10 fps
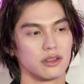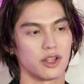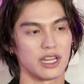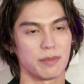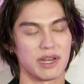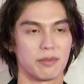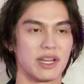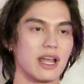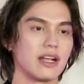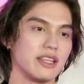ตอนนี้เป็นเป็
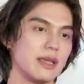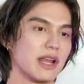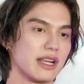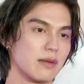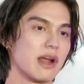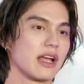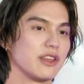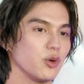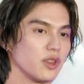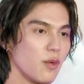นทางทีมกำลังทำงานกัน
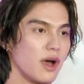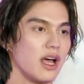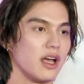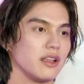อยู่ แต่ว่า